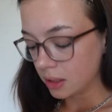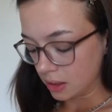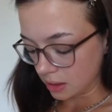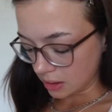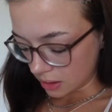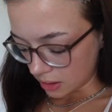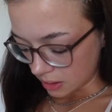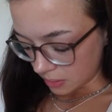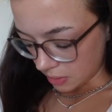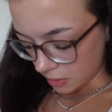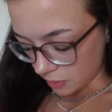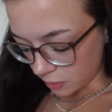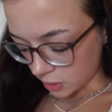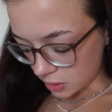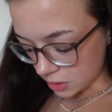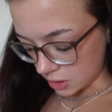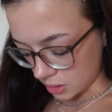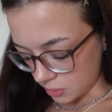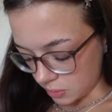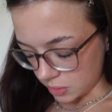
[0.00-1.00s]
Ähm, ich
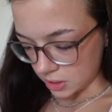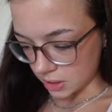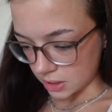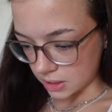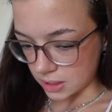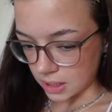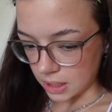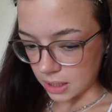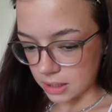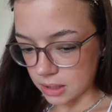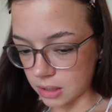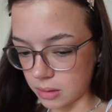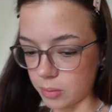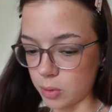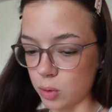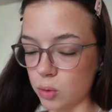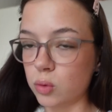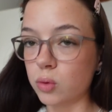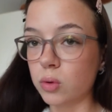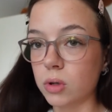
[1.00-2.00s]
wollte nämlich jetzt gleich
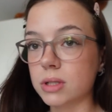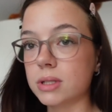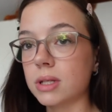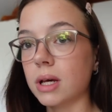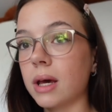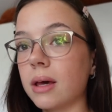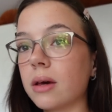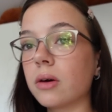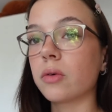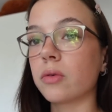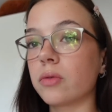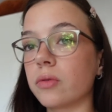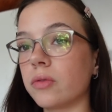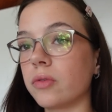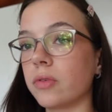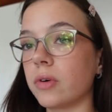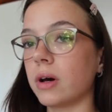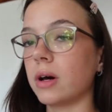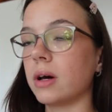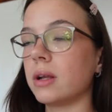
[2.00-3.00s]
einmal kurz einkaufen
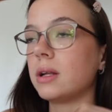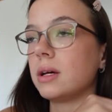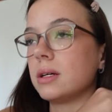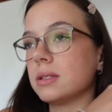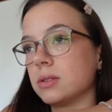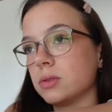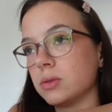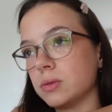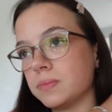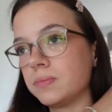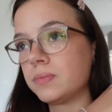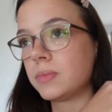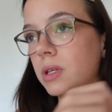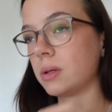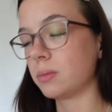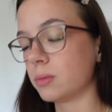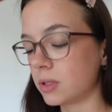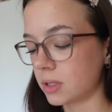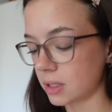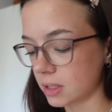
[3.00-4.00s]
fahren. Also
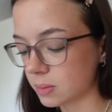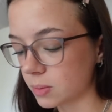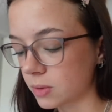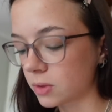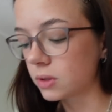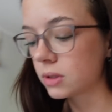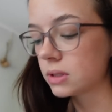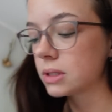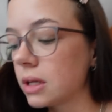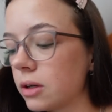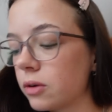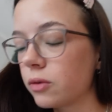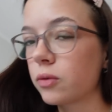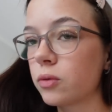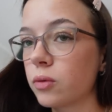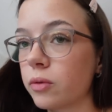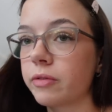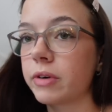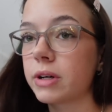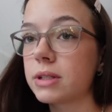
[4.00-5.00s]
ich muss nichts Besonderes einkaufen,
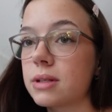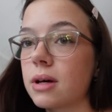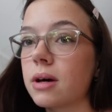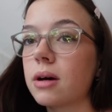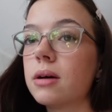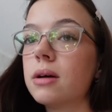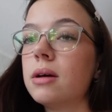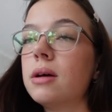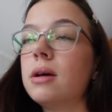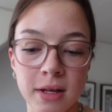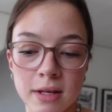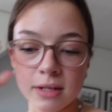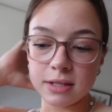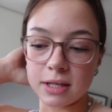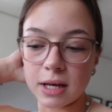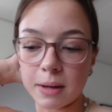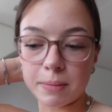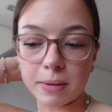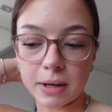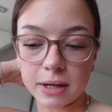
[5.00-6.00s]
nur Wasser.
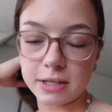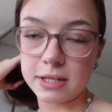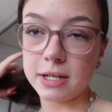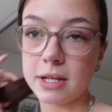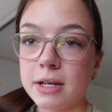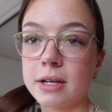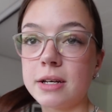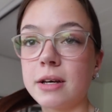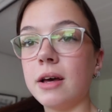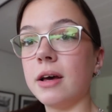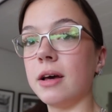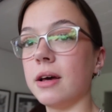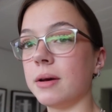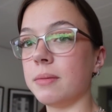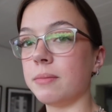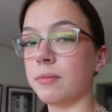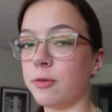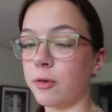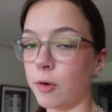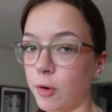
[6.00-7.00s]
Ich habe gerade
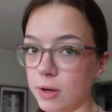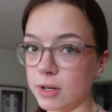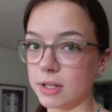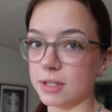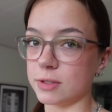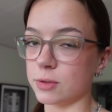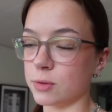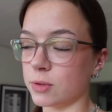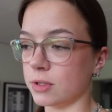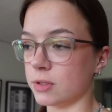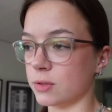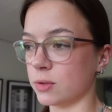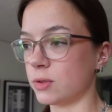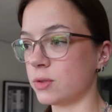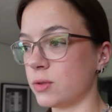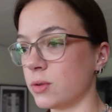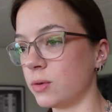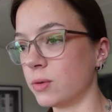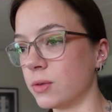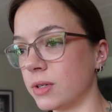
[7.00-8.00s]
ähm, Vorlesung in
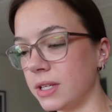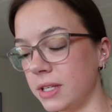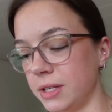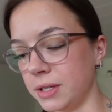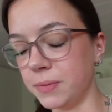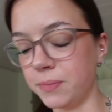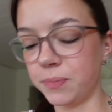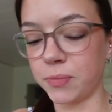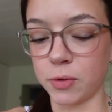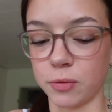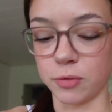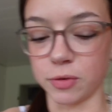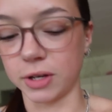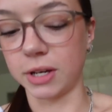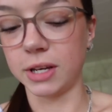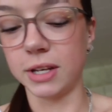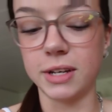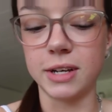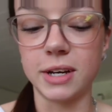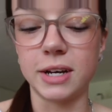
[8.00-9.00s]
Soziologie und wir reden